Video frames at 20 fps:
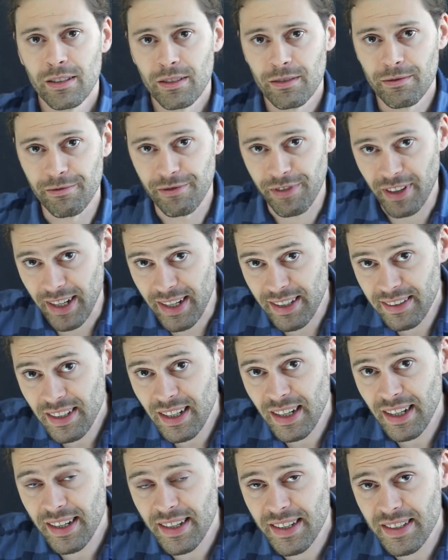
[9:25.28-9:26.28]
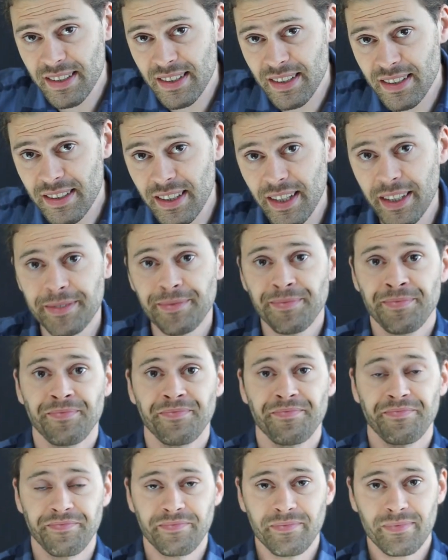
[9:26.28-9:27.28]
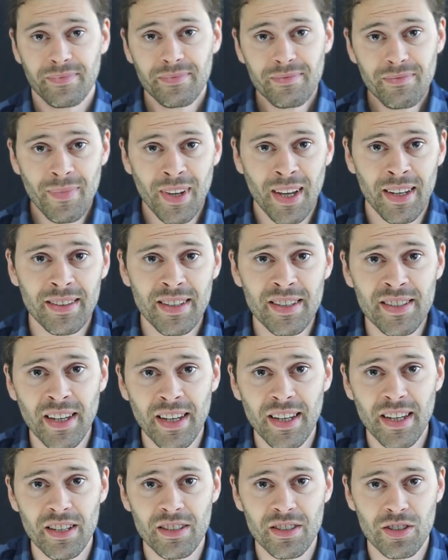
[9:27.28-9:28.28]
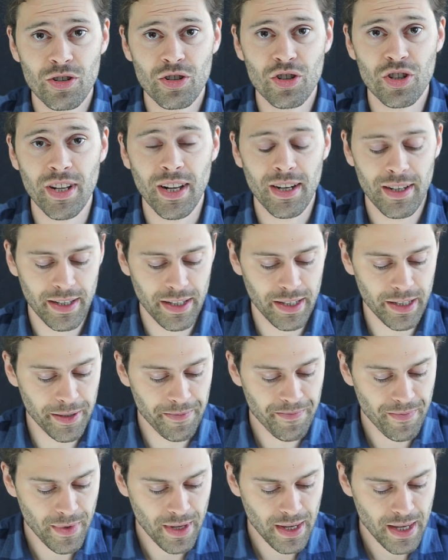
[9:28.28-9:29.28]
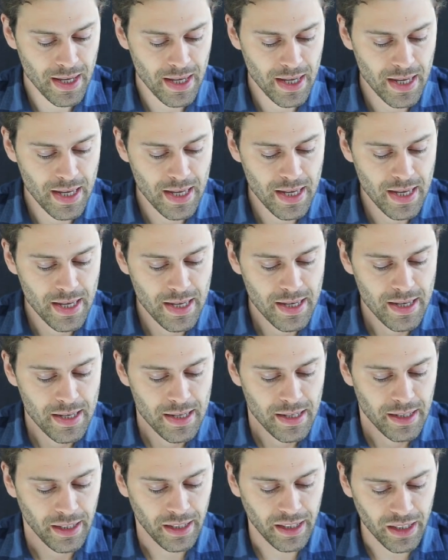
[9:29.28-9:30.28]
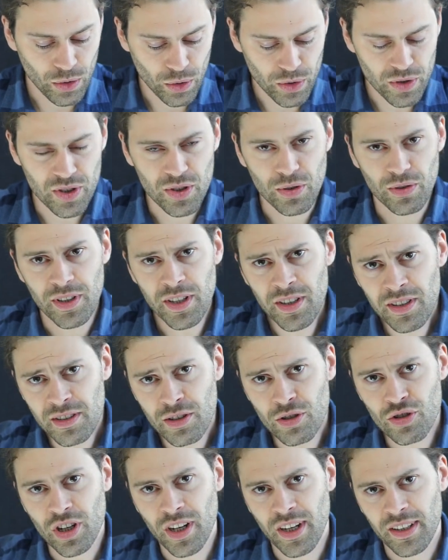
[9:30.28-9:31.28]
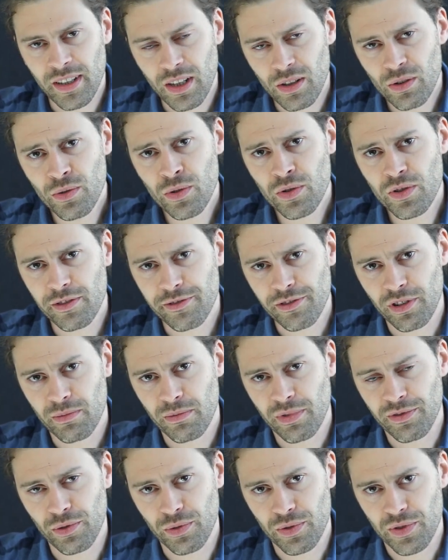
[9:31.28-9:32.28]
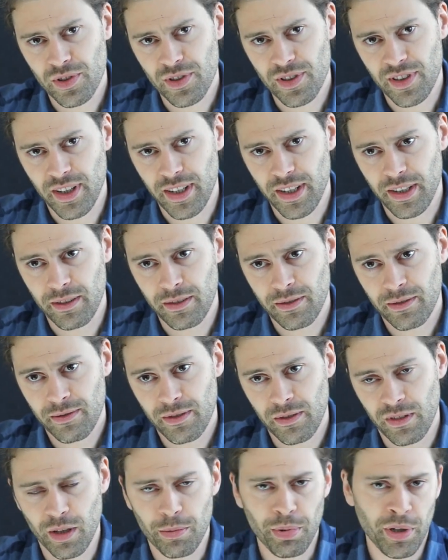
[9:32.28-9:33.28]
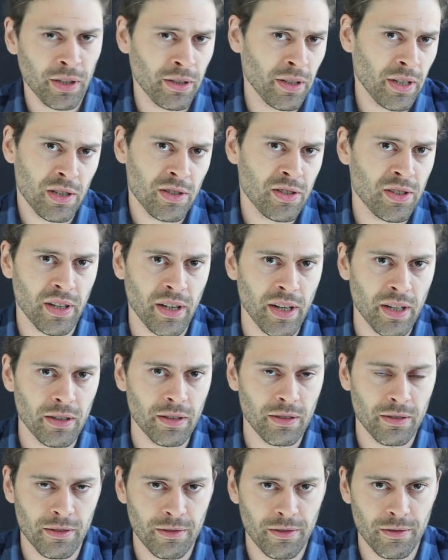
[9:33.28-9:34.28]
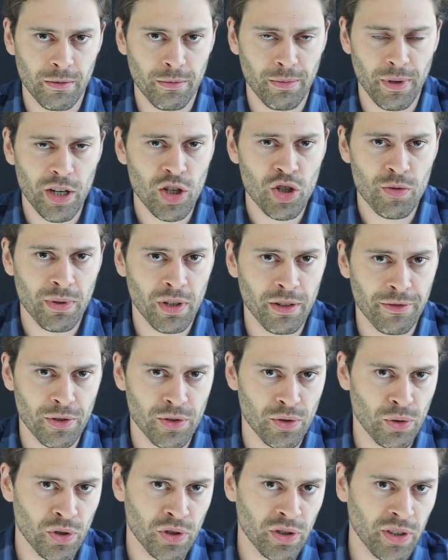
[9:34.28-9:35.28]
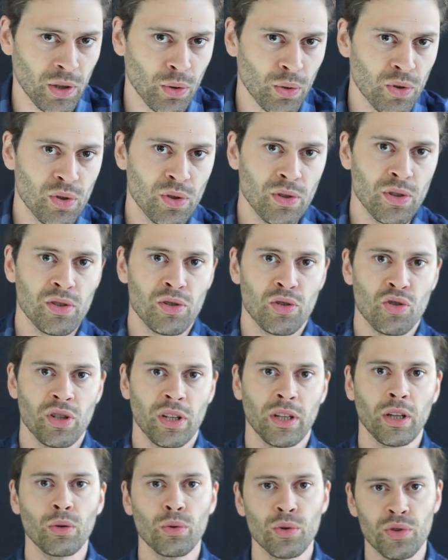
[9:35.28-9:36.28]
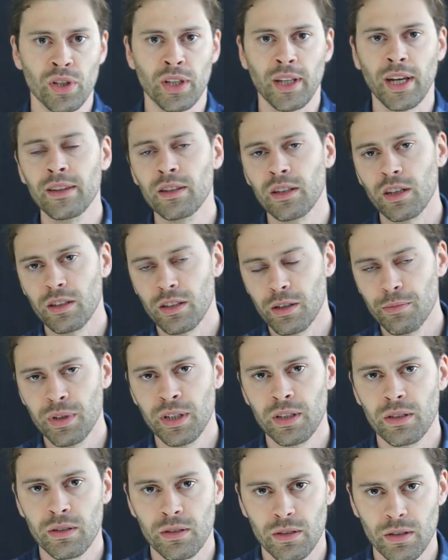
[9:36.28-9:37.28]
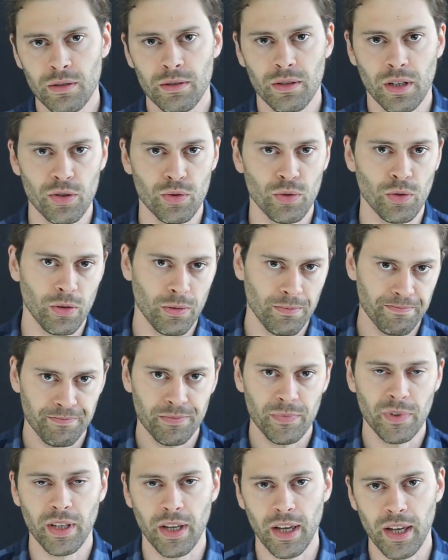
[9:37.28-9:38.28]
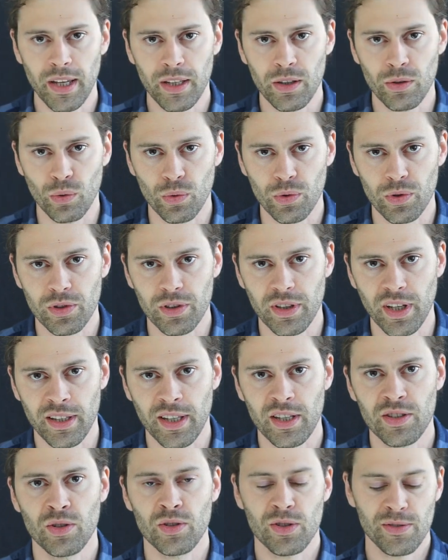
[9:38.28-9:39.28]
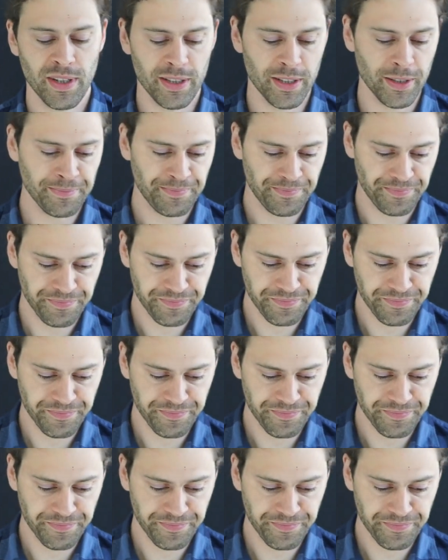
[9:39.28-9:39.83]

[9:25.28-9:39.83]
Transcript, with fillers: Weiter heißt es dann, an dieser ersten Stelle hier reduktionistische Analysen von Bewusstsein. Und er bringt eine ganze Reihe Beispiele von solchen reduktionistischen Analysen in anderen Gebieten, ne? also Gen und DNS und so weiter.